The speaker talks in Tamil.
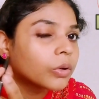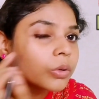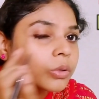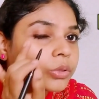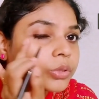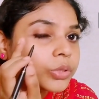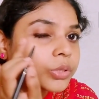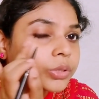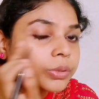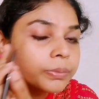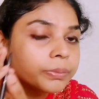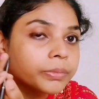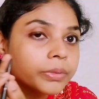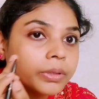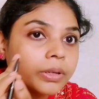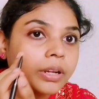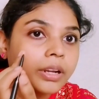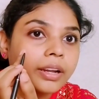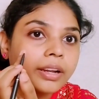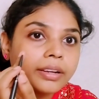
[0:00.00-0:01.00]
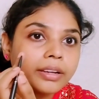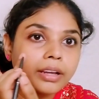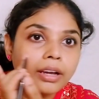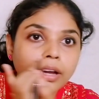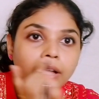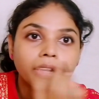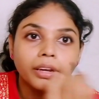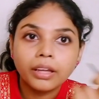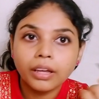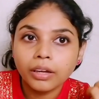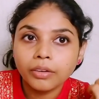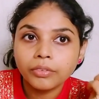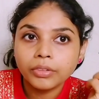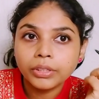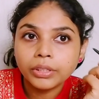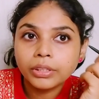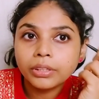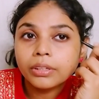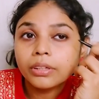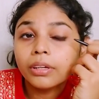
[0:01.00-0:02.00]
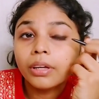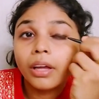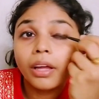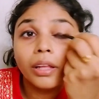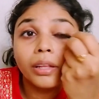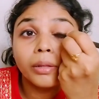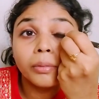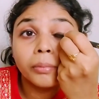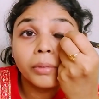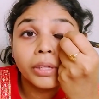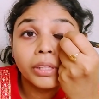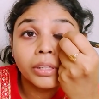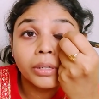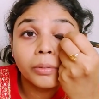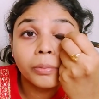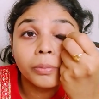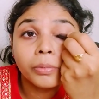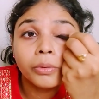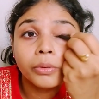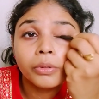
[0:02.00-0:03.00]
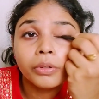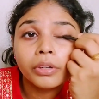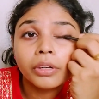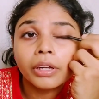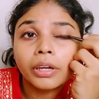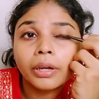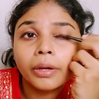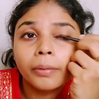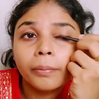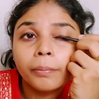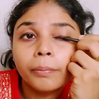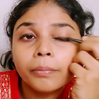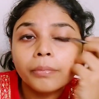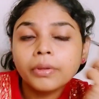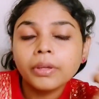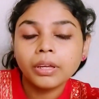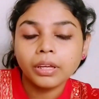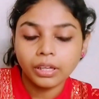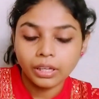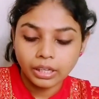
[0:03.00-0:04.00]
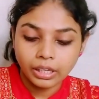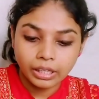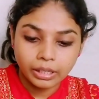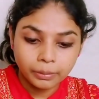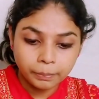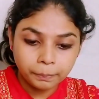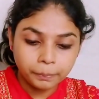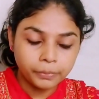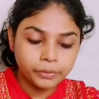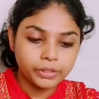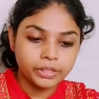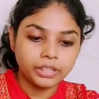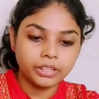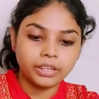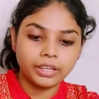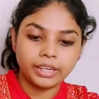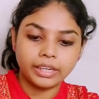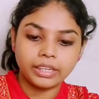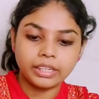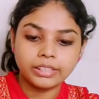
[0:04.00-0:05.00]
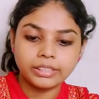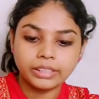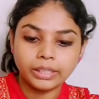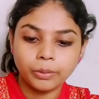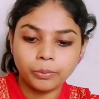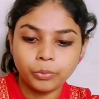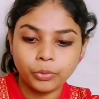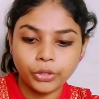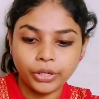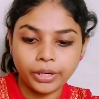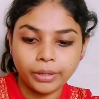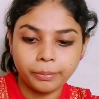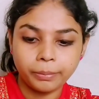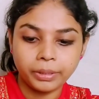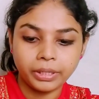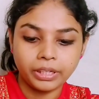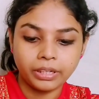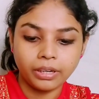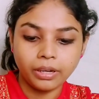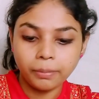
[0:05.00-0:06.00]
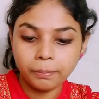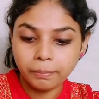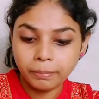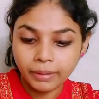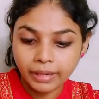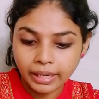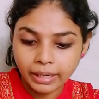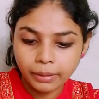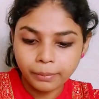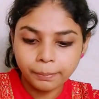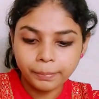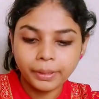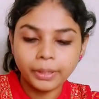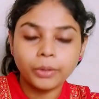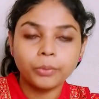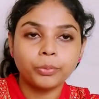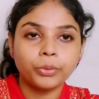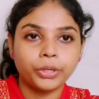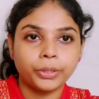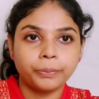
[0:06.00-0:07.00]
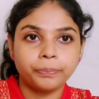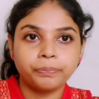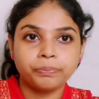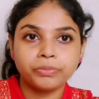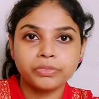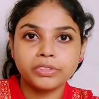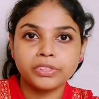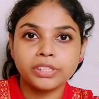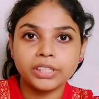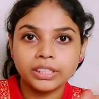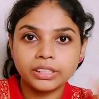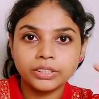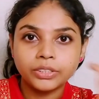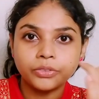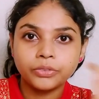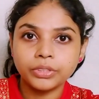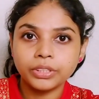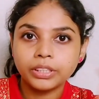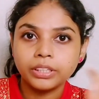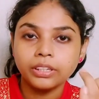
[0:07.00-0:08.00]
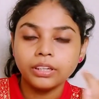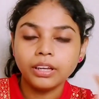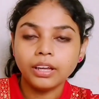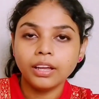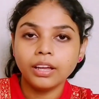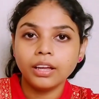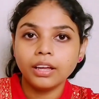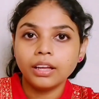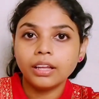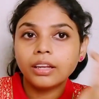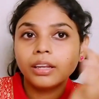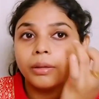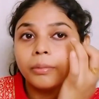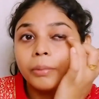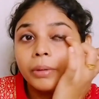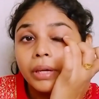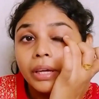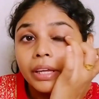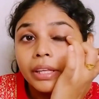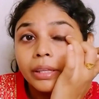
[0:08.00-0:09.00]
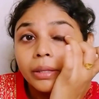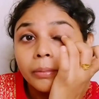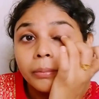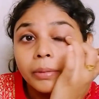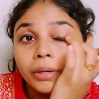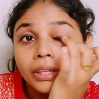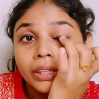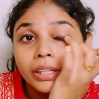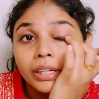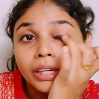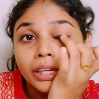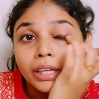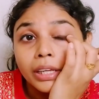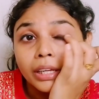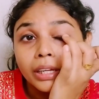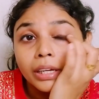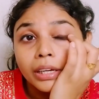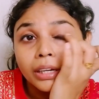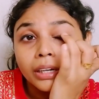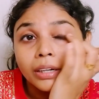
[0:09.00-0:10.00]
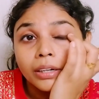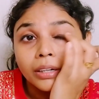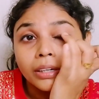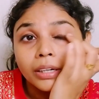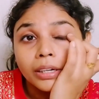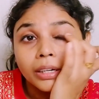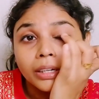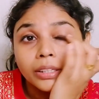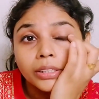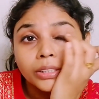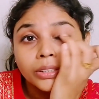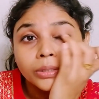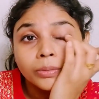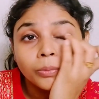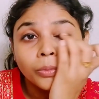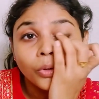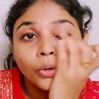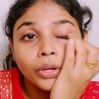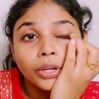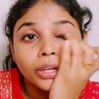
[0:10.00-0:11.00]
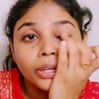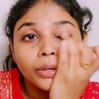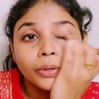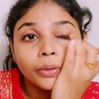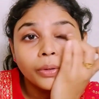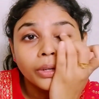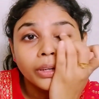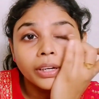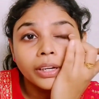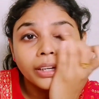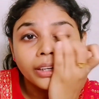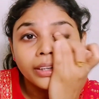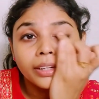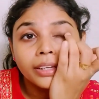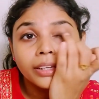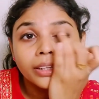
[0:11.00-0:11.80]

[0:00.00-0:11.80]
கொஞ்சம் டார்க்காக வந்து இந்த மாதிரி போட்டிருக்கேன் இப்போ இதை நான் என்ன செய்ய போகிறேன் அப்படின்னா பிளெண்ட் பண்ண போகிறேன் ஜஸ்ட் வந்து நம்ம இந்த மாதிரி ஸ்மோக்கி லுக்குக்கு